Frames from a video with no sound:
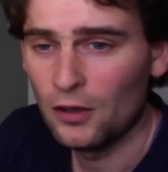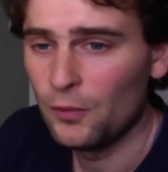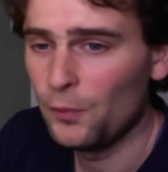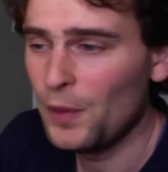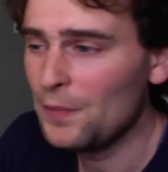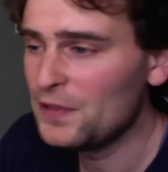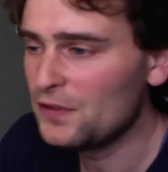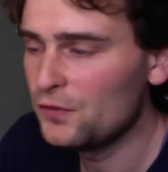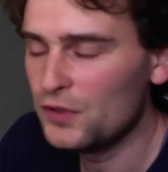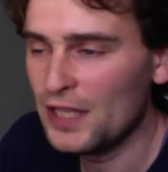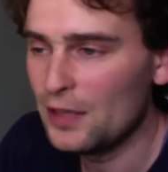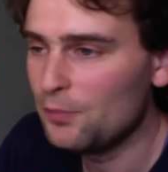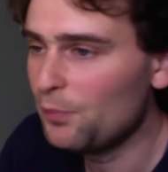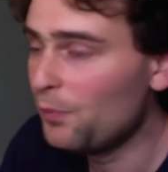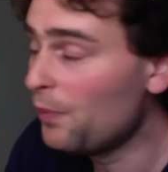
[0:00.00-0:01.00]
même si vous
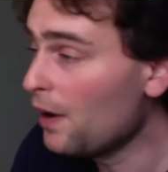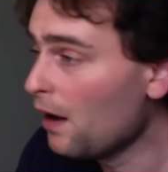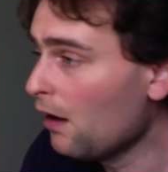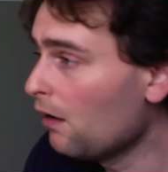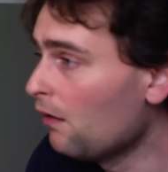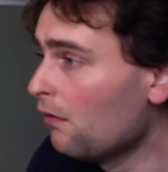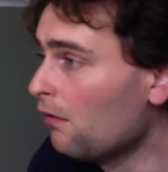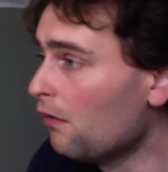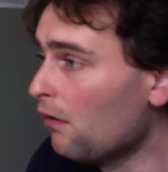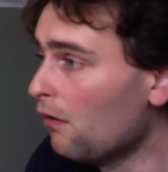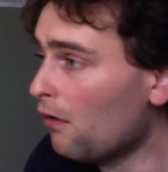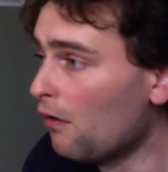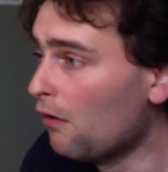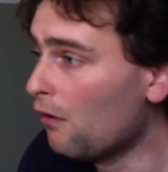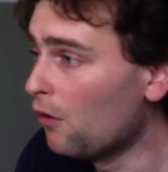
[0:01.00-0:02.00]
n'êtes pas
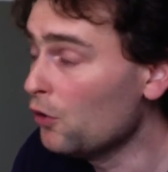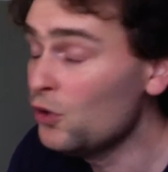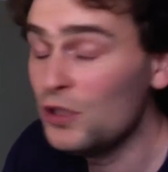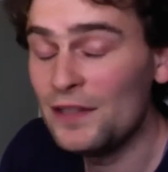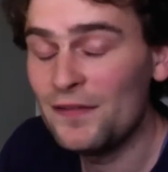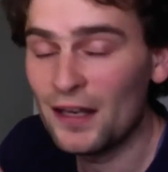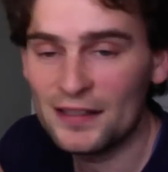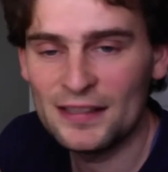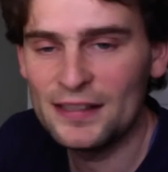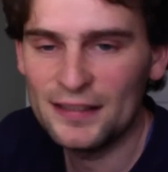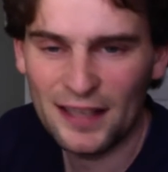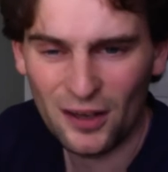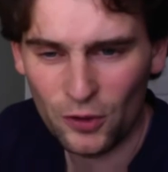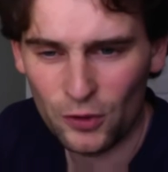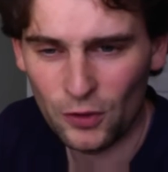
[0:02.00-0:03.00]
euh,
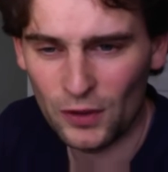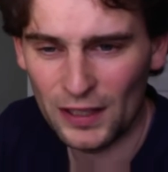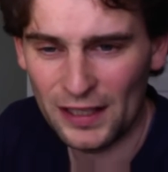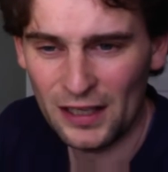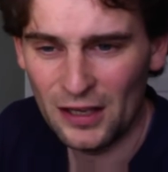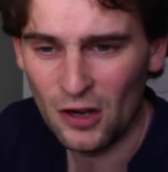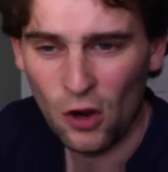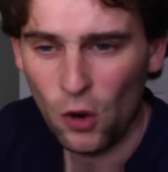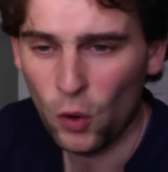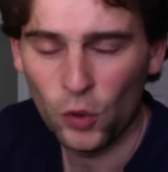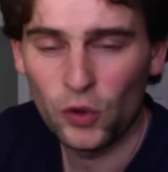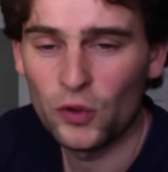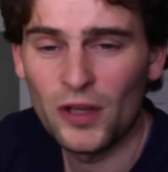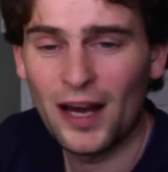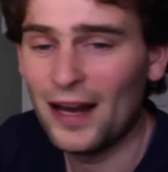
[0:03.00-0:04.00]
universitaire en anglais, on
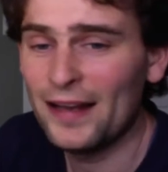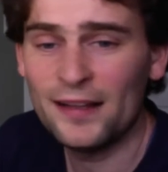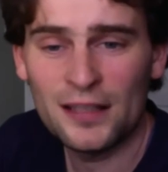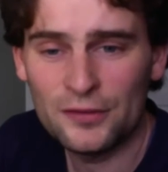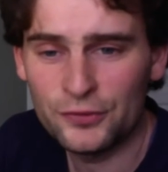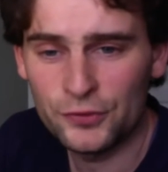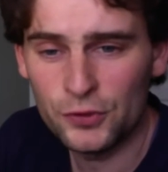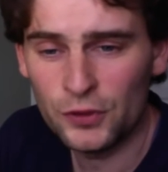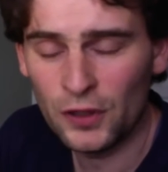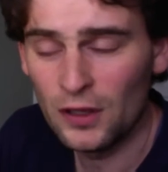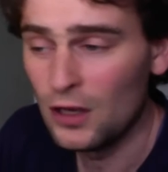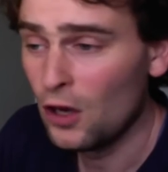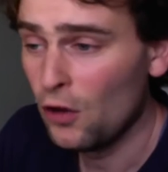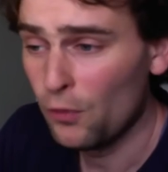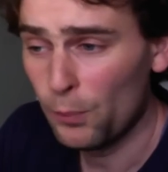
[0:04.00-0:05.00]
n'en a rien à foutre
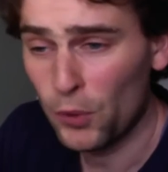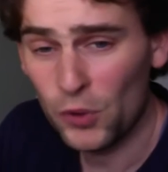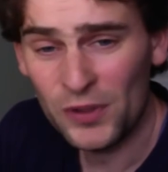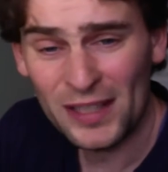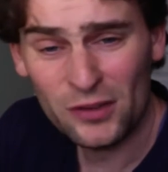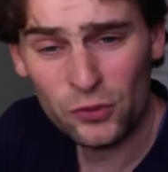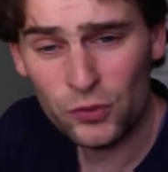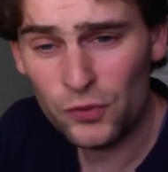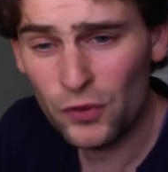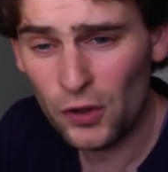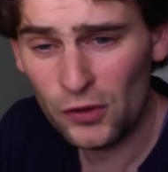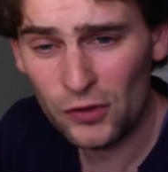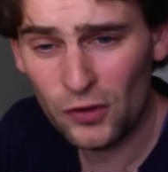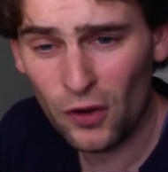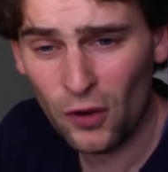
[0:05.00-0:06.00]
prenez tout
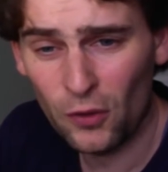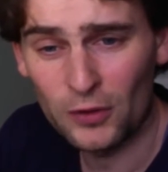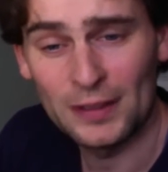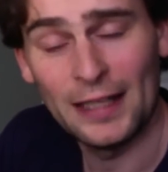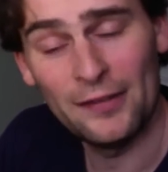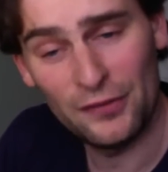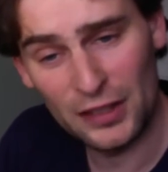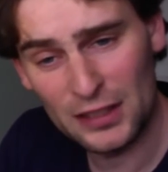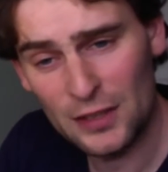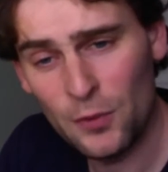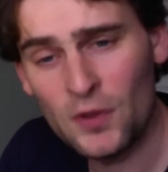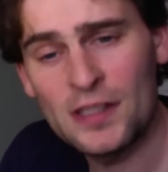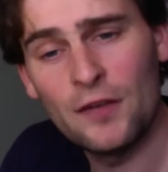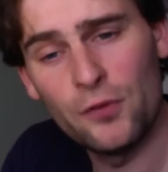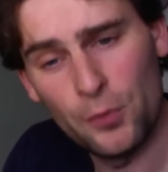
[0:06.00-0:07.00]
votre temps. Effectivement,
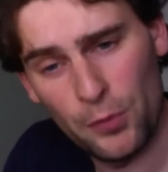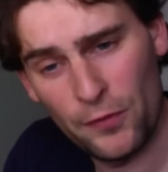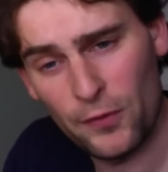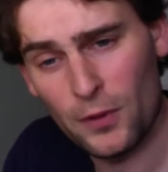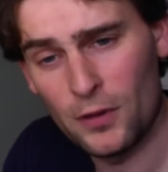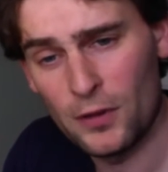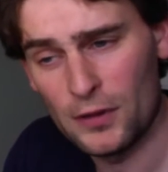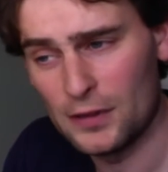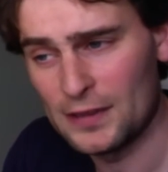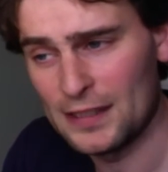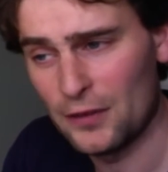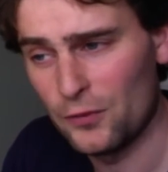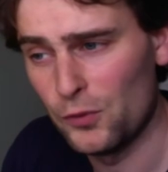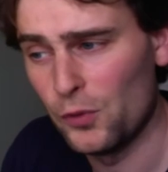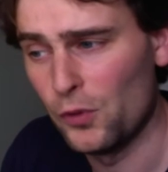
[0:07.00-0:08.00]
ça vous, euh, ça
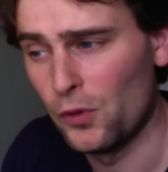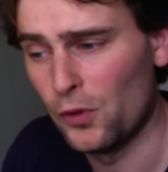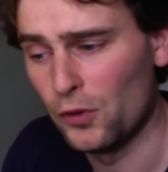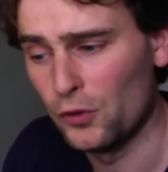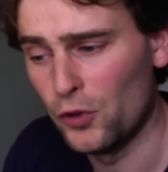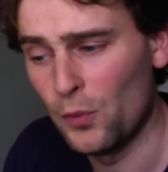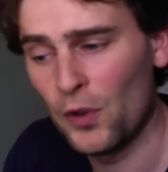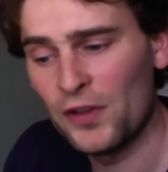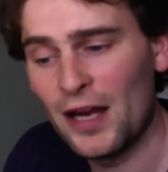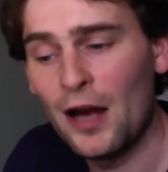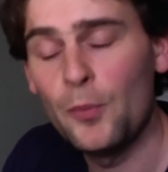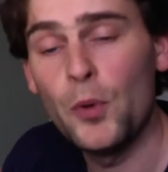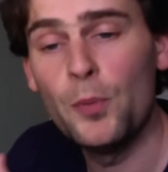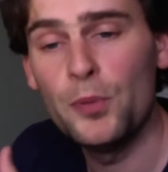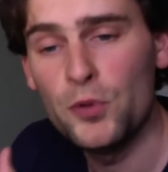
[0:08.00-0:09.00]
vous demandera un
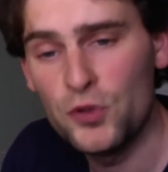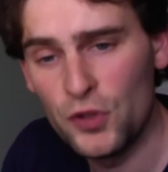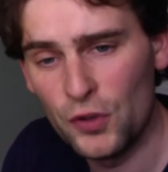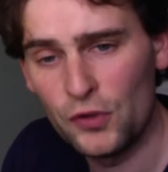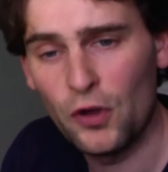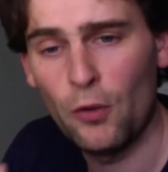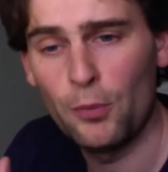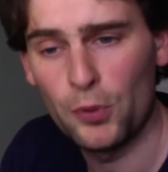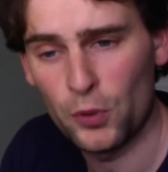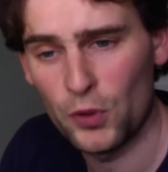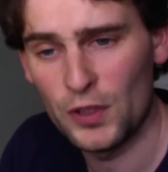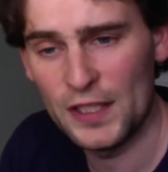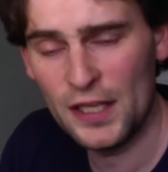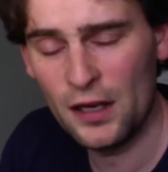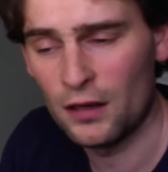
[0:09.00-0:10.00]
peu plus de temps pour le
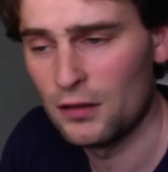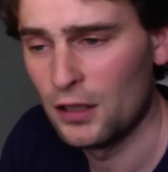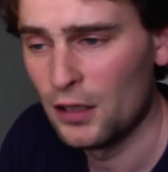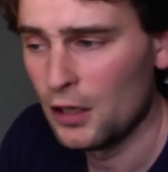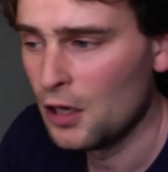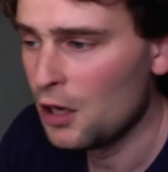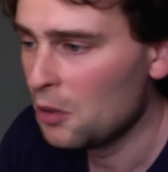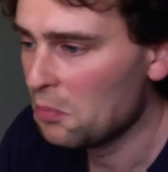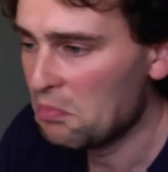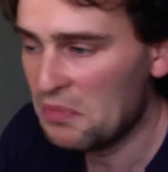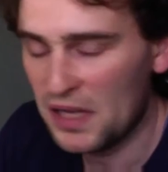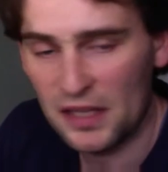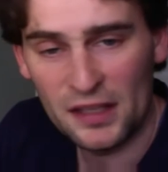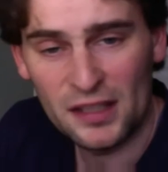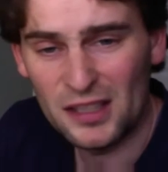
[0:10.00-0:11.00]
lire,
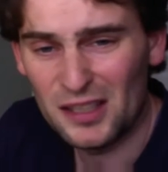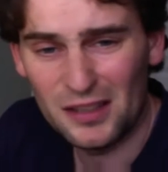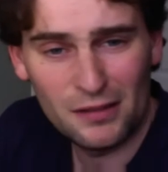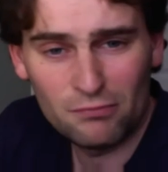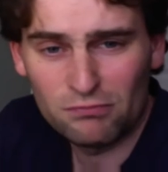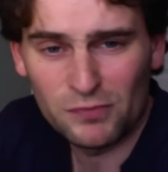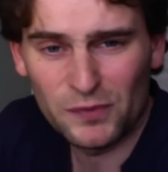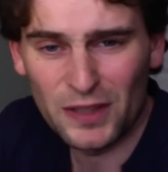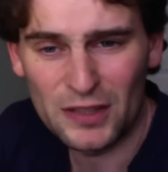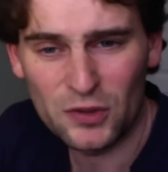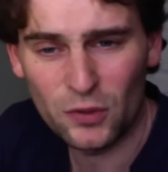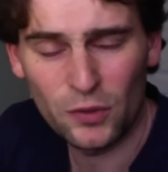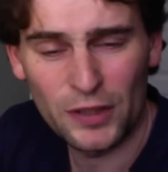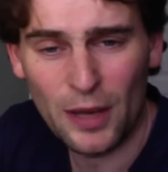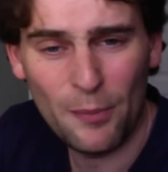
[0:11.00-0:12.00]
mais de toute
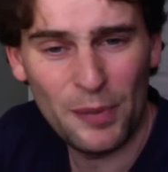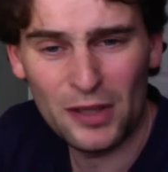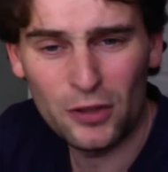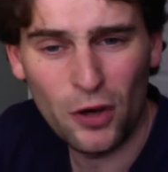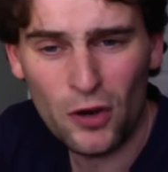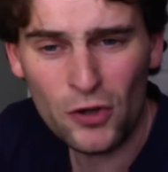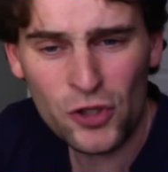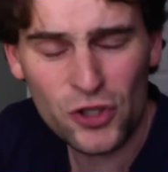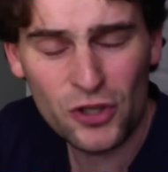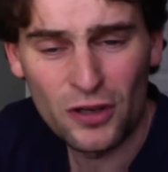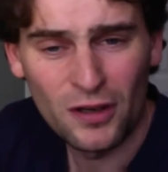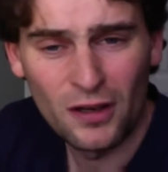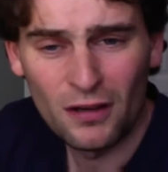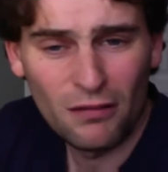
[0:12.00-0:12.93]
façon, il n'y a pas de rush,